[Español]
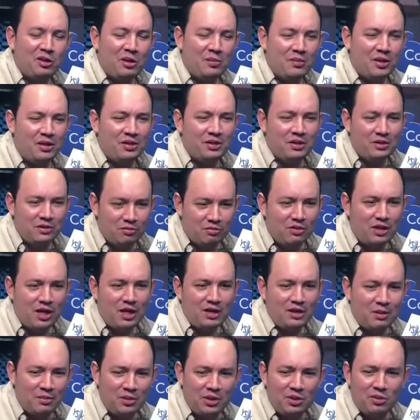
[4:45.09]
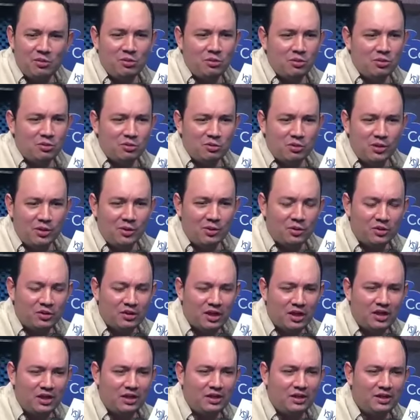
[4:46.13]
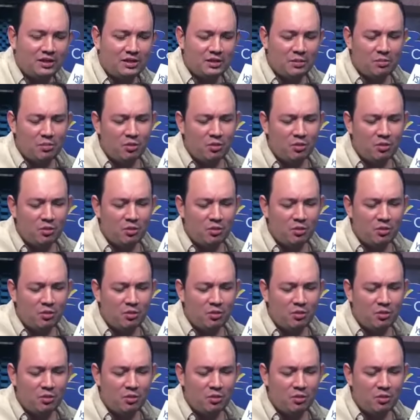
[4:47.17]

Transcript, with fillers: José Andrés me hizo la, invitación también,